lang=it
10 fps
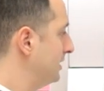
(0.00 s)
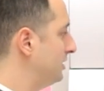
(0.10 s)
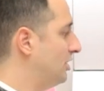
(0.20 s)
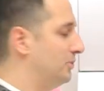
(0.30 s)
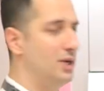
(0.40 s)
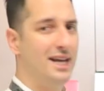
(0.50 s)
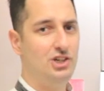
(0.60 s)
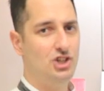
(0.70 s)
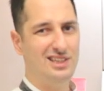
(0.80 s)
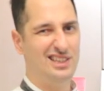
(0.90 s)
Diciamo una
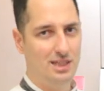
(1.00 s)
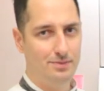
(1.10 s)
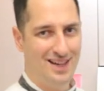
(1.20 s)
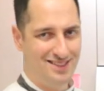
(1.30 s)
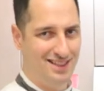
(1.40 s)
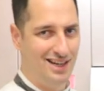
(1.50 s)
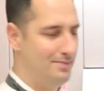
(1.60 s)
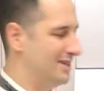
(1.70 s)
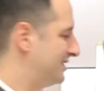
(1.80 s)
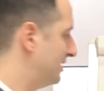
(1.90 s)
ricetta di base della
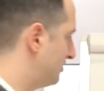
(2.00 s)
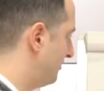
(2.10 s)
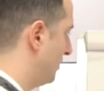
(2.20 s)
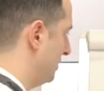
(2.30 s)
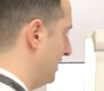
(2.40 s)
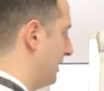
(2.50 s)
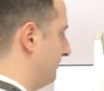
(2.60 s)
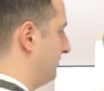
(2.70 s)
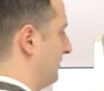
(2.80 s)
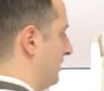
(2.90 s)
pasta
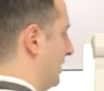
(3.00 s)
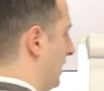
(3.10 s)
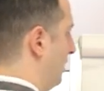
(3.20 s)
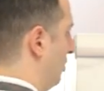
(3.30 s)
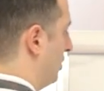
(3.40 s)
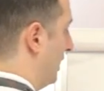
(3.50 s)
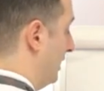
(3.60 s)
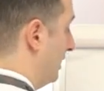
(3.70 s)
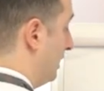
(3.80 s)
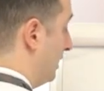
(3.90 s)
sfoglia
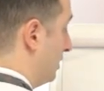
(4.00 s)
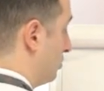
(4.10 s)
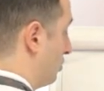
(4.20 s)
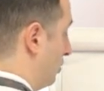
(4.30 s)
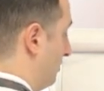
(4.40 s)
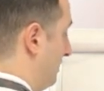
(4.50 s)
allora, sono